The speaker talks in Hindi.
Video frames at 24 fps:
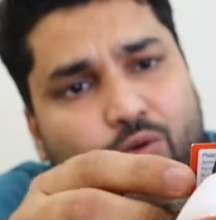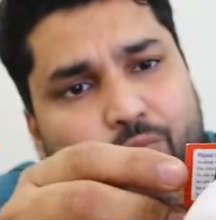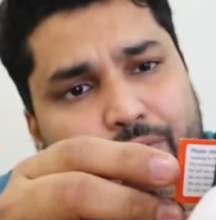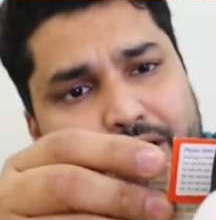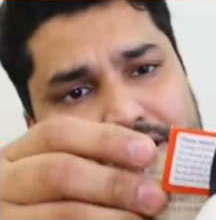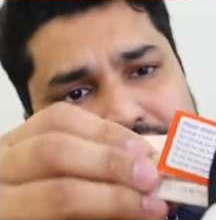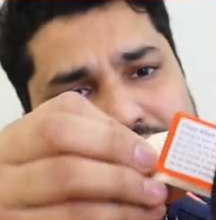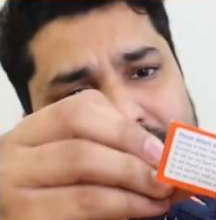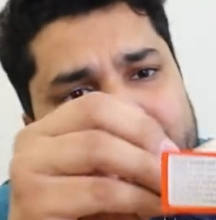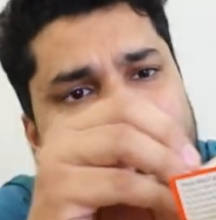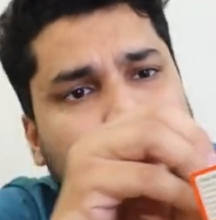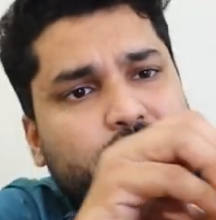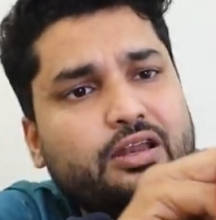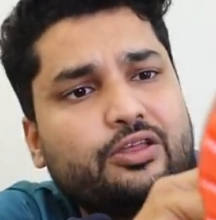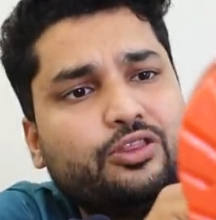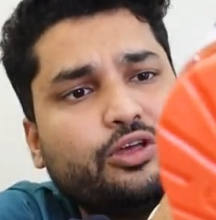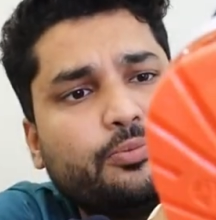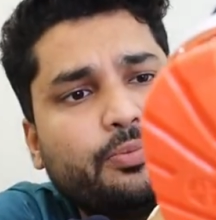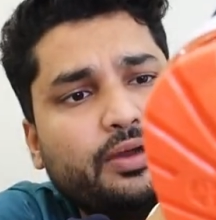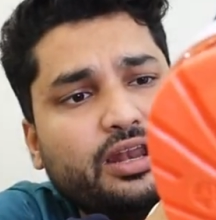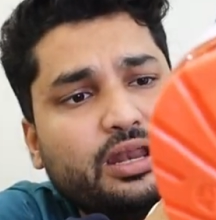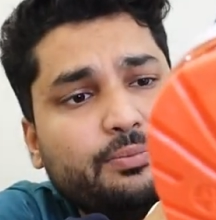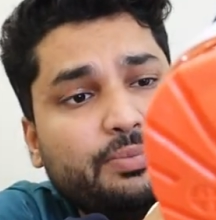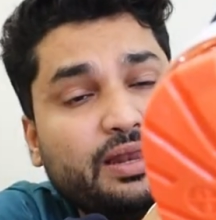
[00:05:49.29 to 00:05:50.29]
तो मैं चेक कर लेता
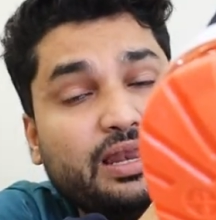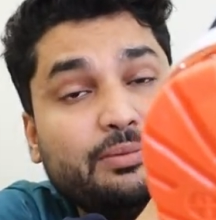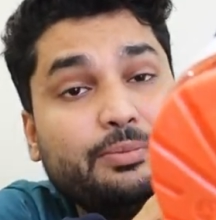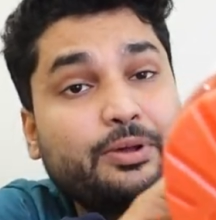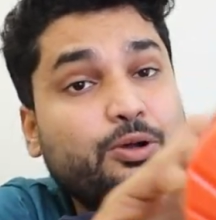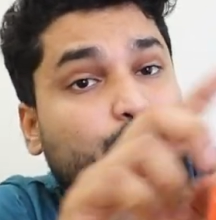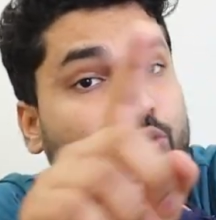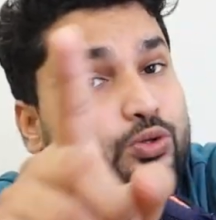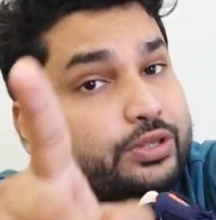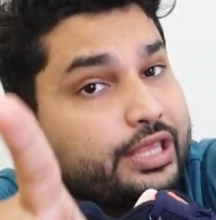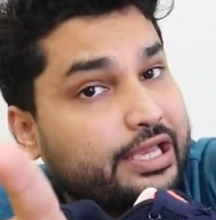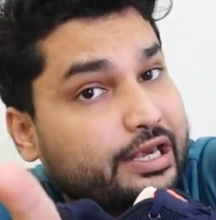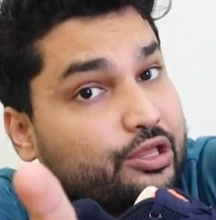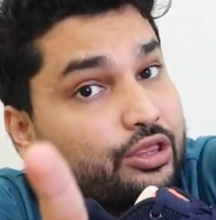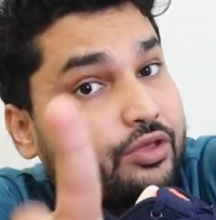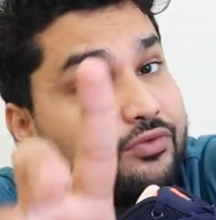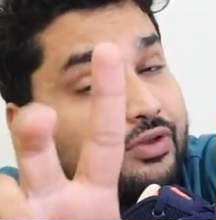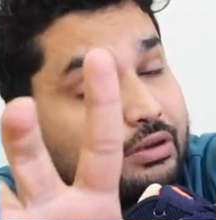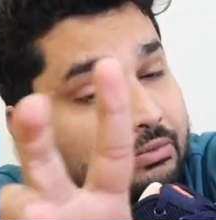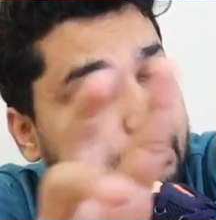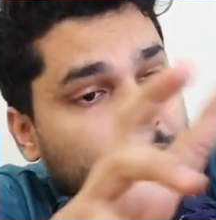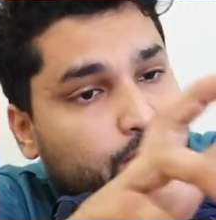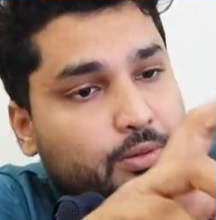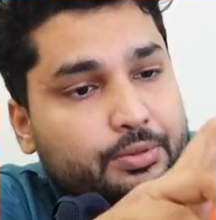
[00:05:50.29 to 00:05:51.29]
हूँ पहले पहले मैं खुद देख लेता हूँ
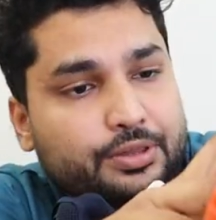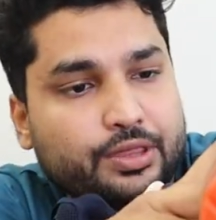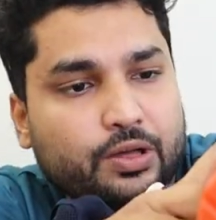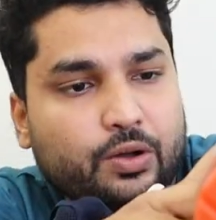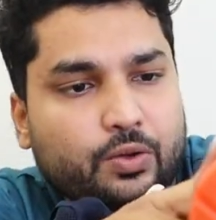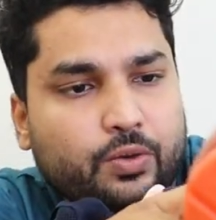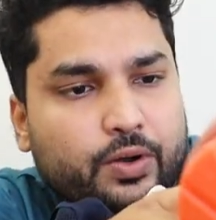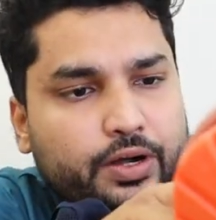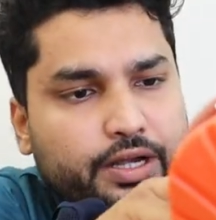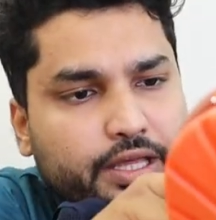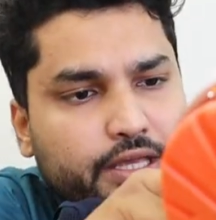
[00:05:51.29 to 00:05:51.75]
फिर मैं आपको बताऊंगा